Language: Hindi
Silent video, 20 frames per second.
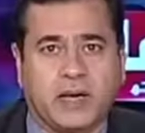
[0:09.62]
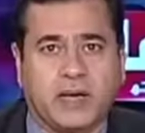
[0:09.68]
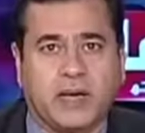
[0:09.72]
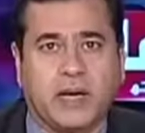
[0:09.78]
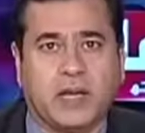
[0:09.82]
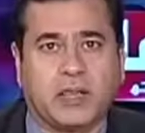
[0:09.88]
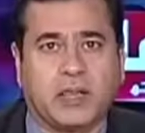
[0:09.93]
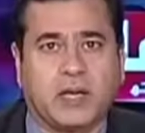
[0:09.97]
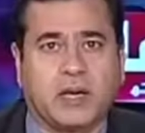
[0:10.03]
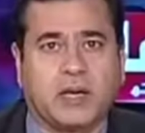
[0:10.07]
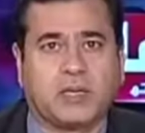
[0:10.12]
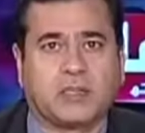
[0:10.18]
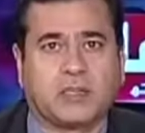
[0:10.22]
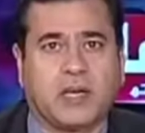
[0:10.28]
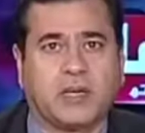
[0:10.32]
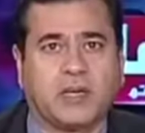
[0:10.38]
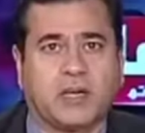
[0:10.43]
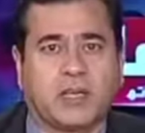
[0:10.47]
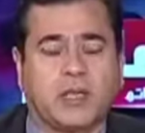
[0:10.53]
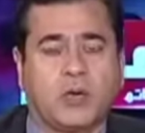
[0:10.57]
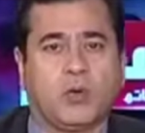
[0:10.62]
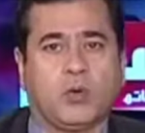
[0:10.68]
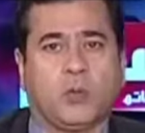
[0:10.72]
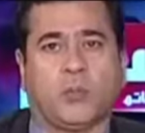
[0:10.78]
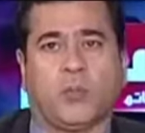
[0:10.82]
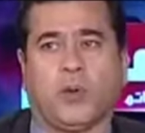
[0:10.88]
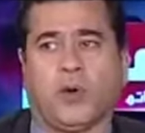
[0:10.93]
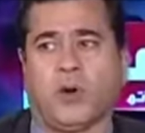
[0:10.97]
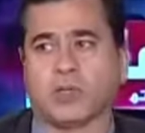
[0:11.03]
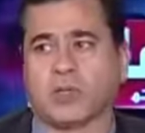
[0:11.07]
खड़े हैं ऐसा लगता है जैसे कोई
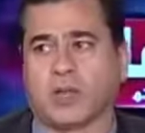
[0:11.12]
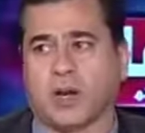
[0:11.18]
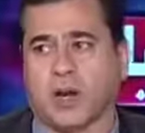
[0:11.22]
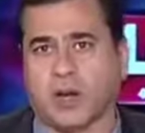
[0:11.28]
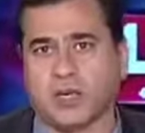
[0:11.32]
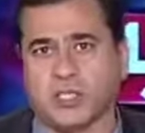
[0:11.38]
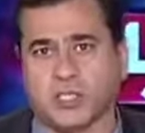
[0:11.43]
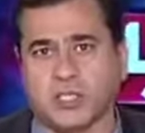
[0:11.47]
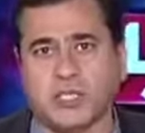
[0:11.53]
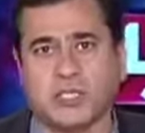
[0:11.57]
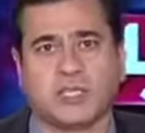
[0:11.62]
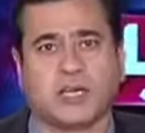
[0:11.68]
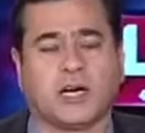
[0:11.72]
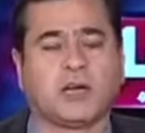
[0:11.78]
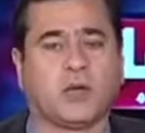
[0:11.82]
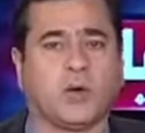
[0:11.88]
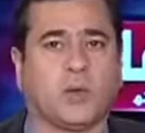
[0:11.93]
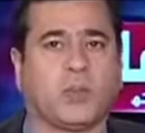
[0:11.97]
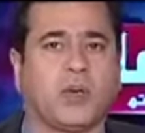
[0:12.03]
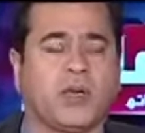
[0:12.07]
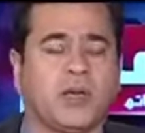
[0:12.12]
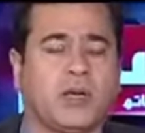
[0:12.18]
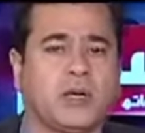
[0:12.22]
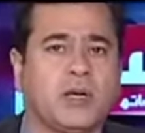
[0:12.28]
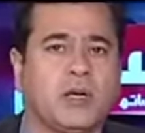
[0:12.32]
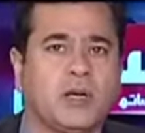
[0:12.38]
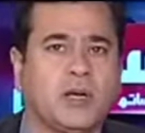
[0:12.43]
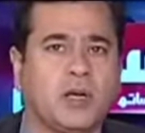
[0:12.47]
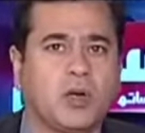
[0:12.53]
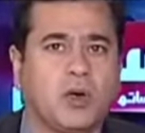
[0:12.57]
बहुत रशी जगह के ऊपर एक
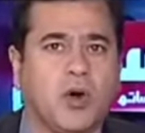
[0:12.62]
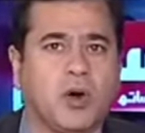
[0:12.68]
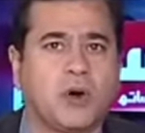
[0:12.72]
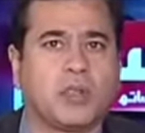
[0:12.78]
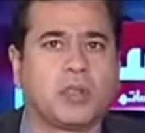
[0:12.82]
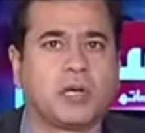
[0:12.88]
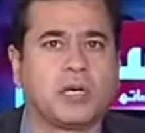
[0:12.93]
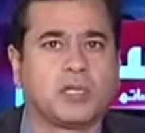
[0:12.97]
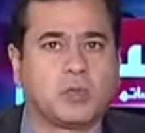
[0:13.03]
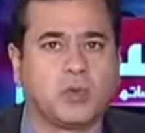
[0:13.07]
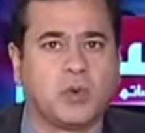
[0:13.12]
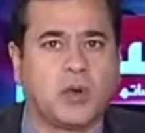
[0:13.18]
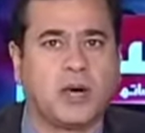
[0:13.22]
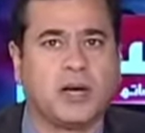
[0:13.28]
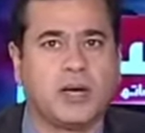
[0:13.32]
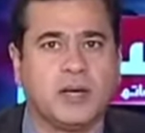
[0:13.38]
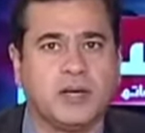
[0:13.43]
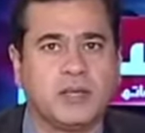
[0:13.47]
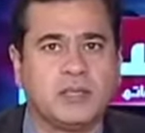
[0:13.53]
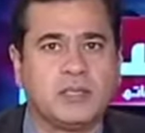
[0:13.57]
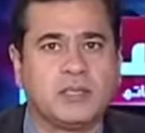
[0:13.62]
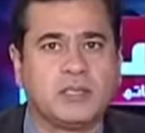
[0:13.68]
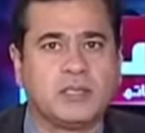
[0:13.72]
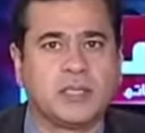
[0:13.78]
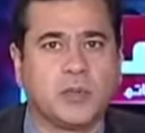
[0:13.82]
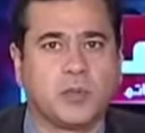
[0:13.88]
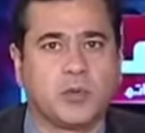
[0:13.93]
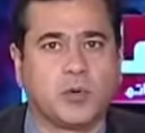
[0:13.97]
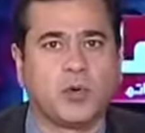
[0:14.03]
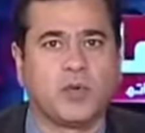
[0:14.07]
कॉन्सर्ट हो रहा है
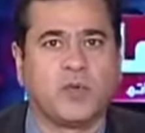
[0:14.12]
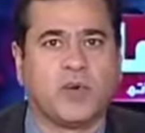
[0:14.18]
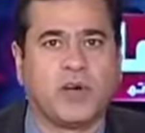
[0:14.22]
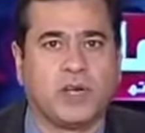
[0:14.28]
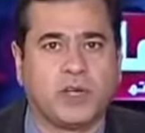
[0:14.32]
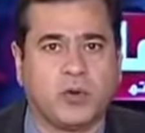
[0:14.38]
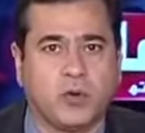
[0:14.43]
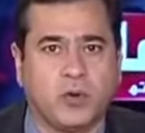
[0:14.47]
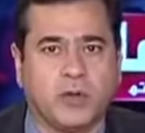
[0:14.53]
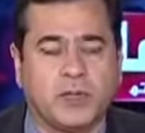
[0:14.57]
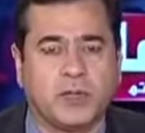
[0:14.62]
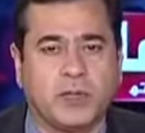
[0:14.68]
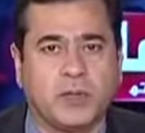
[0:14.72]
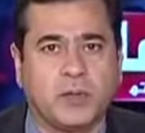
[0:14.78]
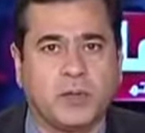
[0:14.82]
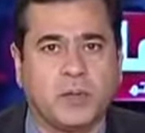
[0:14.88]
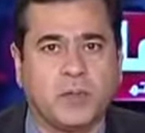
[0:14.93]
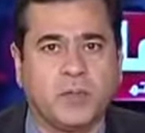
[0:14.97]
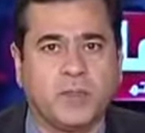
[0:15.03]
जब स्नो फॉलिंग हो रही थी